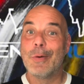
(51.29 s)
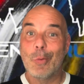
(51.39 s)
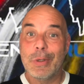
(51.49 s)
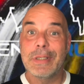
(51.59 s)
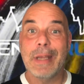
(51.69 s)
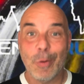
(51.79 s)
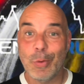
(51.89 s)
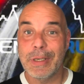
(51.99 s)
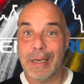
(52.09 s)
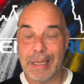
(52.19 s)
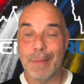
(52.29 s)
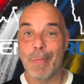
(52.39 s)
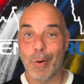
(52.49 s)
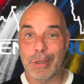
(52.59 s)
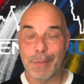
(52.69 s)
Und der Hund dann eben
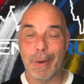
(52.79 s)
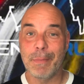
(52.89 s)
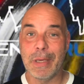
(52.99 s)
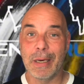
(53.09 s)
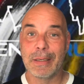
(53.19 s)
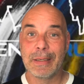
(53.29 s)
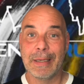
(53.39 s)
auch nicht bei mir.